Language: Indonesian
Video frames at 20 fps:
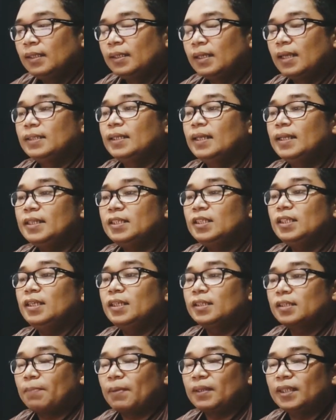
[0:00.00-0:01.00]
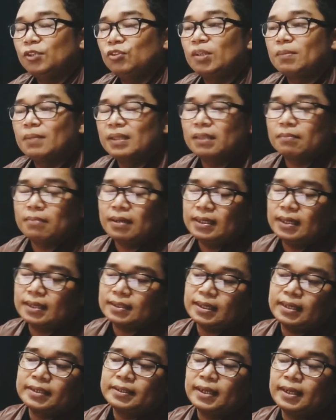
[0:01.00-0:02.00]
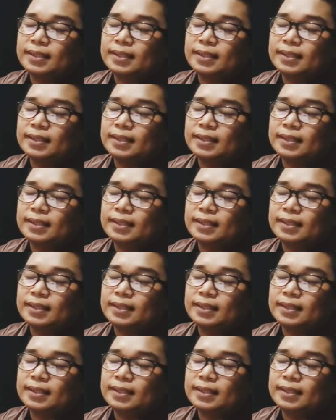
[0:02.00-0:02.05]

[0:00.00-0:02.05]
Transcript: Nah, jadi ya seperti itu teman-teman yang saya